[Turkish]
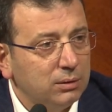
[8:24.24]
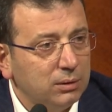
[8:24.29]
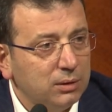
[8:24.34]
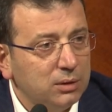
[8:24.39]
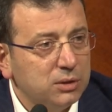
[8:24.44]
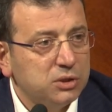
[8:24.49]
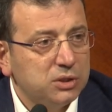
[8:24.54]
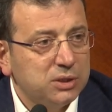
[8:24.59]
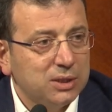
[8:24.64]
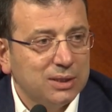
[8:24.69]

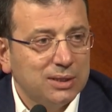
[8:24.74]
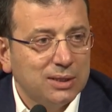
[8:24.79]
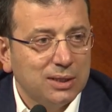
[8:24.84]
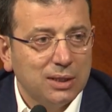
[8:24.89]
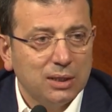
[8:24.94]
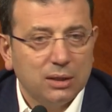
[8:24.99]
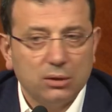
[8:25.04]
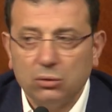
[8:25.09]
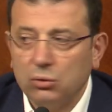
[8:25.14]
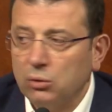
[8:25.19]

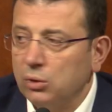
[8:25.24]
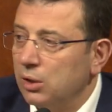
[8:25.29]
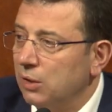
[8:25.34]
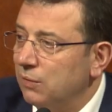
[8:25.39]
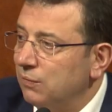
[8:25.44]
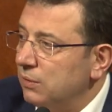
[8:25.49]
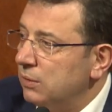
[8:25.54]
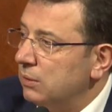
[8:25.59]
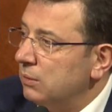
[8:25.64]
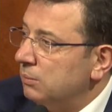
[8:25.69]
hissedarı o
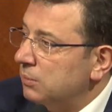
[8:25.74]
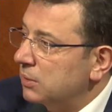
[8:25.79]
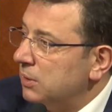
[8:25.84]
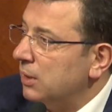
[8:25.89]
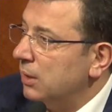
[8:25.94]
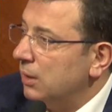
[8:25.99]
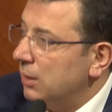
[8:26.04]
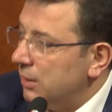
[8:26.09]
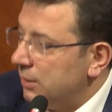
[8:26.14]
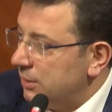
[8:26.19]
evin
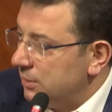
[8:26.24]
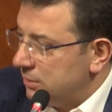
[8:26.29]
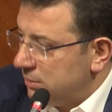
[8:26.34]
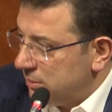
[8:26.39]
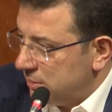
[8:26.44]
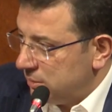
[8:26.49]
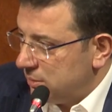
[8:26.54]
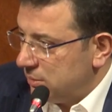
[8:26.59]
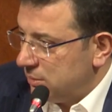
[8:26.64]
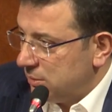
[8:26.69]

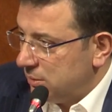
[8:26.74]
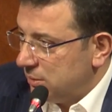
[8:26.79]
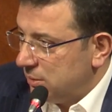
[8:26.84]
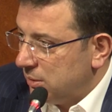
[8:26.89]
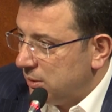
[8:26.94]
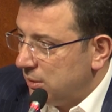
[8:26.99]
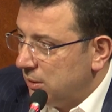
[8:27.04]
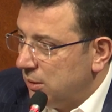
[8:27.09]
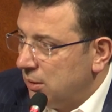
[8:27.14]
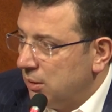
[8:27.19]
bireyleridir.
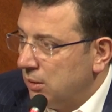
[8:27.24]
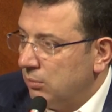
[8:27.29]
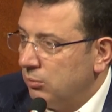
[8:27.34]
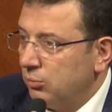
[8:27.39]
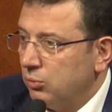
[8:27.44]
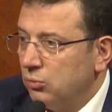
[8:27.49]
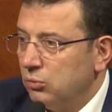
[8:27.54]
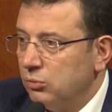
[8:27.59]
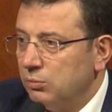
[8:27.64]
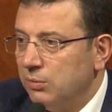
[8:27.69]

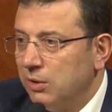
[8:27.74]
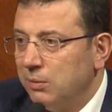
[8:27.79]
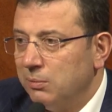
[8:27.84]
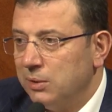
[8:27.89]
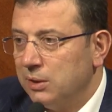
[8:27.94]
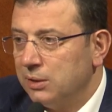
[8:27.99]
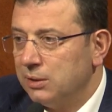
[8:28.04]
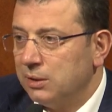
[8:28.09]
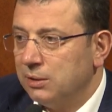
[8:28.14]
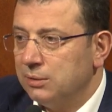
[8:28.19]
Bu
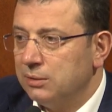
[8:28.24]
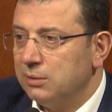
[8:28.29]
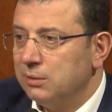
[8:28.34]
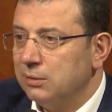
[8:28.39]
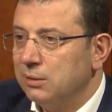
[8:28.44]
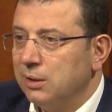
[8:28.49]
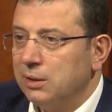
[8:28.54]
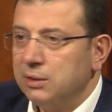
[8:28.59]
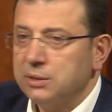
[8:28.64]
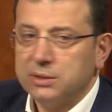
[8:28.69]

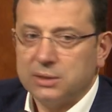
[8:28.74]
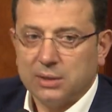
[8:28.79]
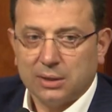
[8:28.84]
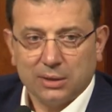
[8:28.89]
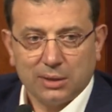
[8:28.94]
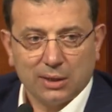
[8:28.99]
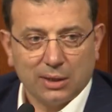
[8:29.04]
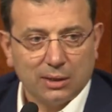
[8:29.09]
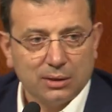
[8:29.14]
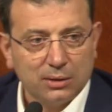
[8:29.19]
memleketin de
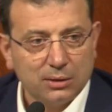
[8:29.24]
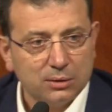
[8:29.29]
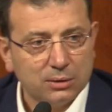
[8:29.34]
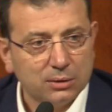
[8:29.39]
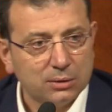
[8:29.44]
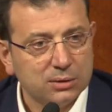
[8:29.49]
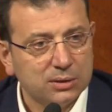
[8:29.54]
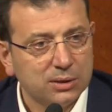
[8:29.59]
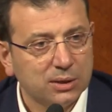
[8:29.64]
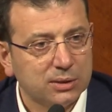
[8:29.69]
hissedarı
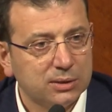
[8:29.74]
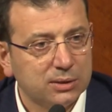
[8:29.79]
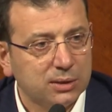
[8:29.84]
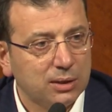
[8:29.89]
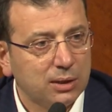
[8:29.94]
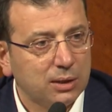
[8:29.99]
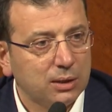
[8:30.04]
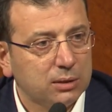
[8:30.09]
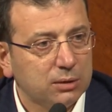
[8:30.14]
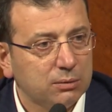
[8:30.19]

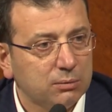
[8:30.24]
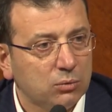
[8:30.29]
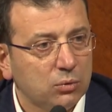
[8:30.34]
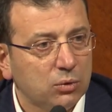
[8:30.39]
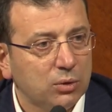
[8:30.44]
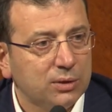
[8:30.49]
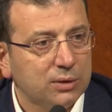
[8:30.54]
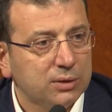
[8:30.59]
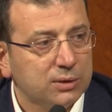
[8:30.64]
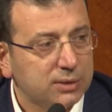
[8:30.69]
86
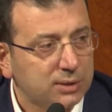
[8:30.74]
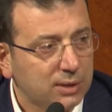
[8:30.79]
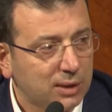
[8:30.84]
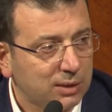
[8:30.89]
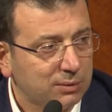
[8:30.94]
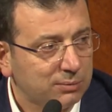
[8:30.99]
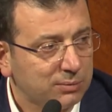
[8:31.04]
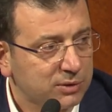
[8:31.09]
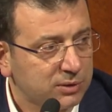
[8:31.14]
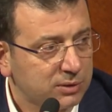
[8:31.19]
milyon
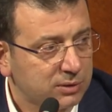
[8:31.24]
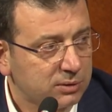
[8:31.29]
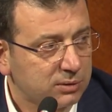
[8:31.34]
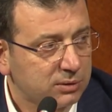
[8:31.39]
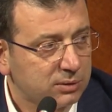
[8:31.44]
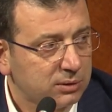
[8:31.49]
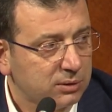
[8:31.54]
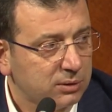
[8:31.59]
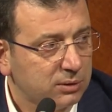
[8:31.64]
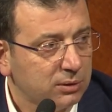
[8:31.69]

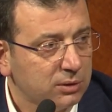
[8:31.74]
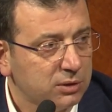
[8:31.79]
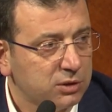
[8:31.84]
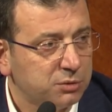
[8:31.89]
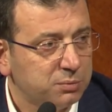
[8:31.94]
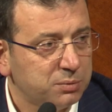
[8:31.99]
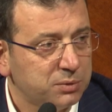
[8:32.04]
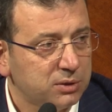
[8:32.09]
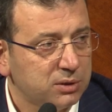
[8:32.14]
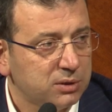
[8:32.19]
insanımızdır.
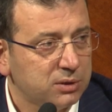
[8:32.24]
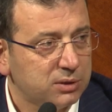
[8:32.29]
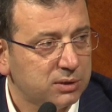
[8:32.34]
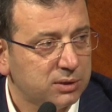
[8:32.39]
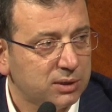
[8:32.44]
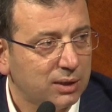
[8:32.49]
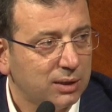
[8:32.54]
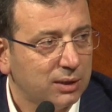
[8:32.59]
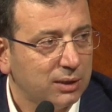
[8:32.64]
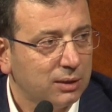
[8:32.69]
Hiçbir
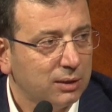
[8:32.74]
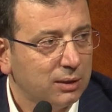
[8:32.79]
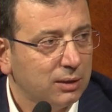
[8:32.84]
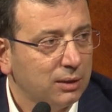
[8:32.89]
hisse